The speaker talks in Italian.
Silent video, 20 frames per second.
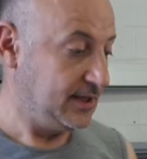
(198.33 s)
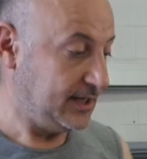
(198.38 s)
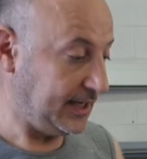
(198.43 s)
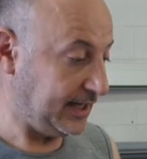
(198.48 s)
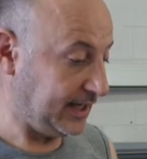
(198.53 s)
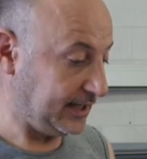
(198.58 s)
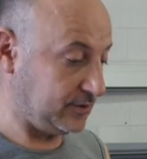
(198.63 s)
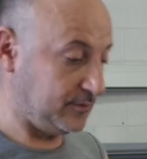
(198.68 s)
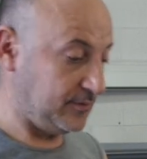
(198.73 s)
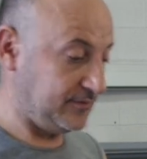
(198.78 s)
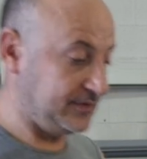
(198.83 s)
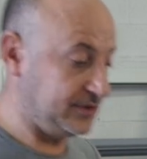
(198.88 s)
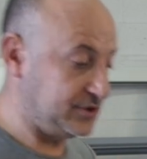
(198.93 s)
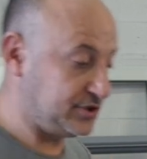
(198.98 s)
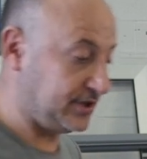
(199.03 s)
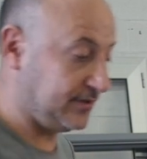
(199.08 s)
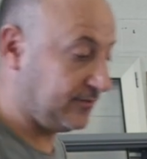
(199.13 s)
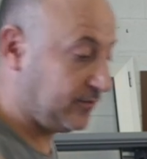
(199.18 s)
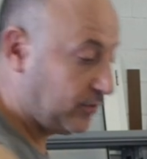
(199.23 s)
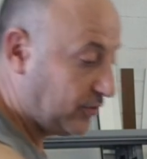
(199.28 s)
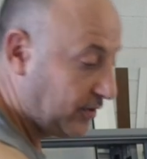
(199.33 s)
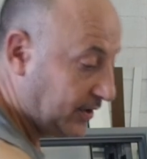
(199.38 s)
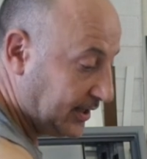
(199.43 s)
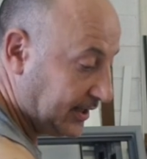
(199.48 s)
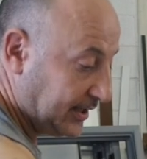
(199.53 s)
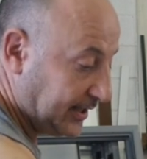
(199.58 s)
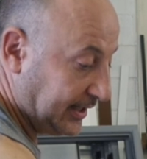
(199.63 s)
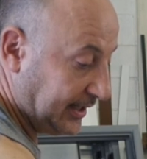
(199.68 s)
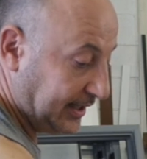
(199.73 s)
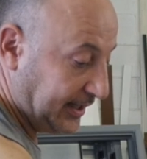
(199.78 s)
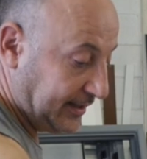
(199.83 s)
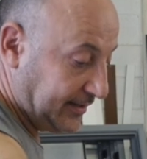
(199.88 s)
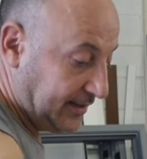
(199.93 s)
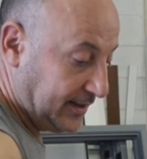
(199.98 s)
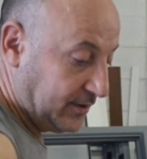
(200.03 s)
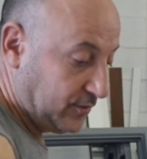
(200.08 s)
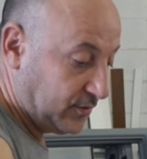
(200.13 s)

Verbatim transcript: Eh, come vi dicevo, eh,